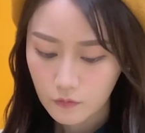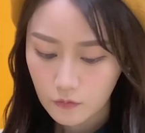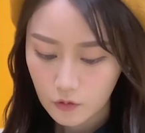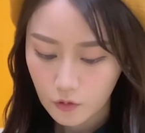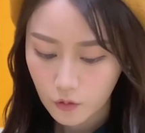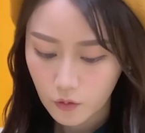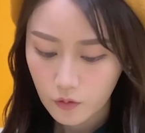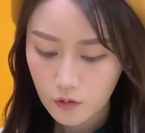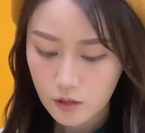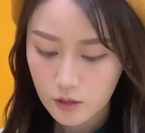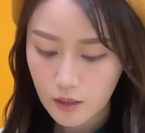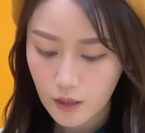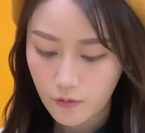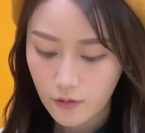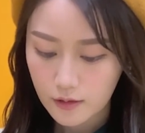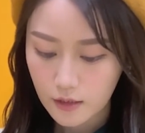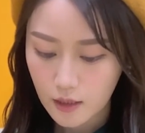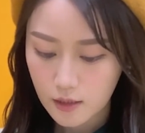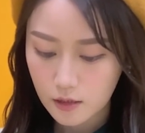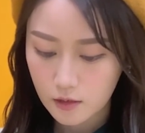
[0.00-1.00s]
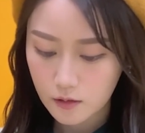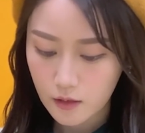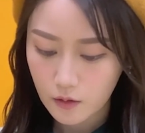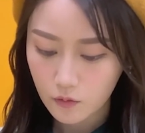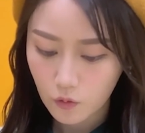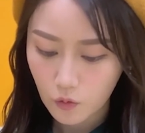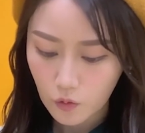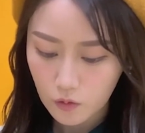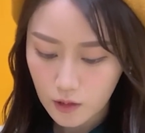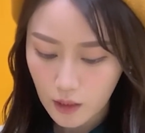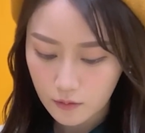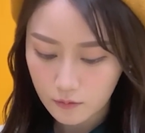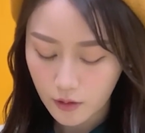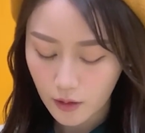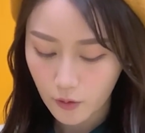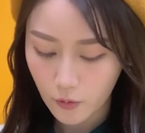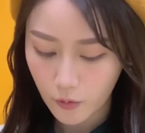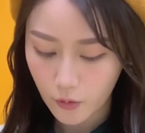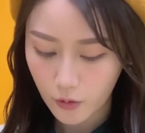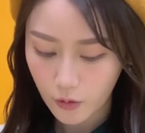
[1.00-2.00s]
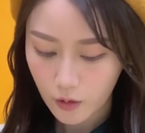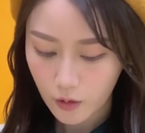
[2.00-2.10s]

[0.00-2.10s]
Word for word: どうして私ってこうなんだろう。